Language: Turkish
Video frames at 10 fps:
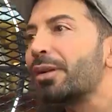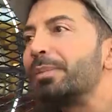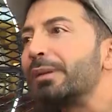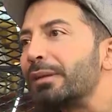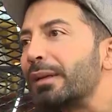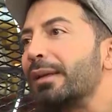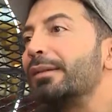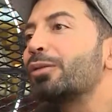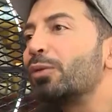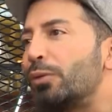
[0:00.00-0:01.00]
çapında,
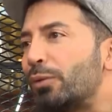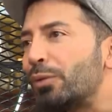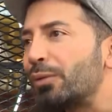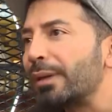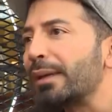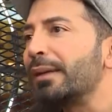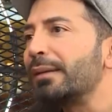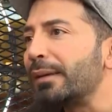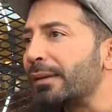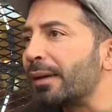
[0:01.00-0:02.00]
kendi kültüründe,
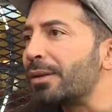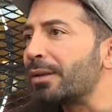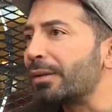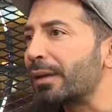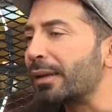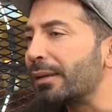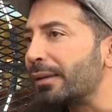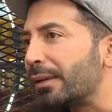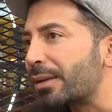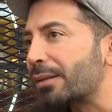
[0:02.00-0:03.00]
kendi inancında,
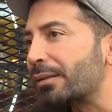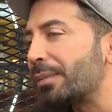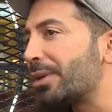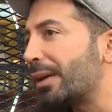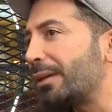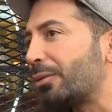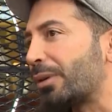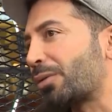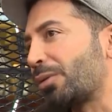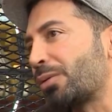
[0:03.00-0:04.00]
kendi yaşında bir şeyle
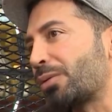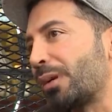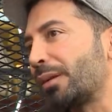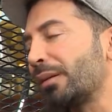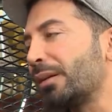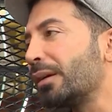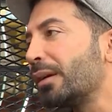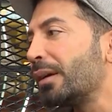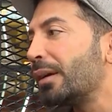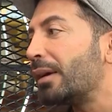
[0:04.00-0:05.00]
uğraşıyor şu an.
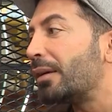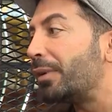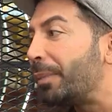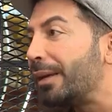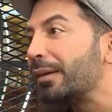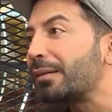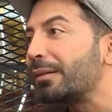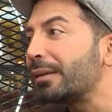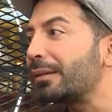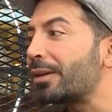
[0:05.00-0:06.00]
Ve
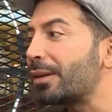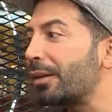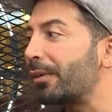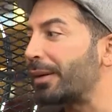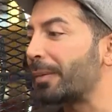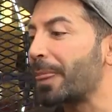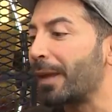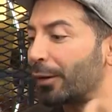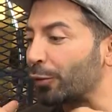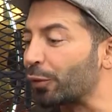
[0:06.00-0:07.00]
belirsizlik de şey var.
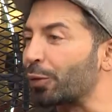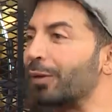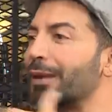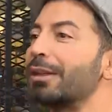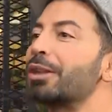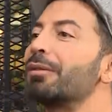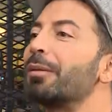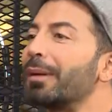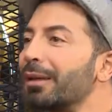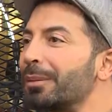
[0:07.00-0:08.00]
Hani sorularına
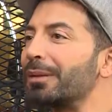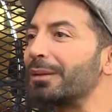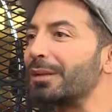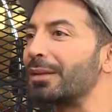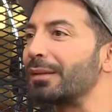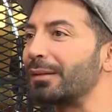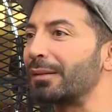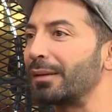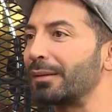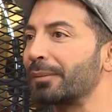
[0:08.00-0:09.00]
cevap alamadığı için
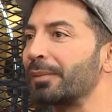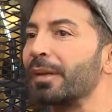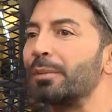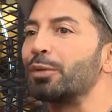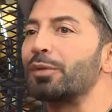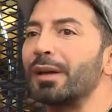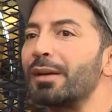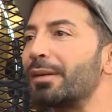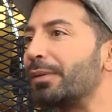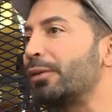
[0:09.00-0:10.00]
insan bu
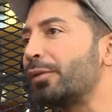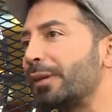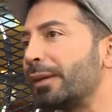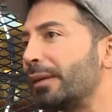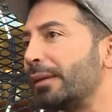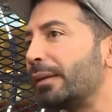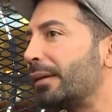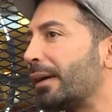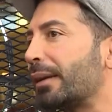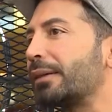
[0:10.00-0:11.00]
sadece virüsle ilgili değil,
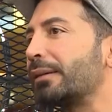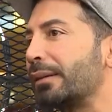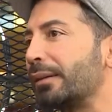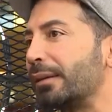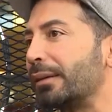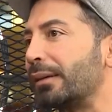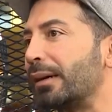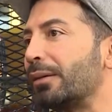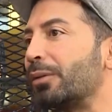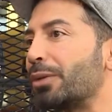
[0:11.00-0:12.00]
hayatla da ilgili. Evet,
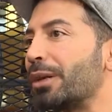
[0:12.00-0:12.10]
o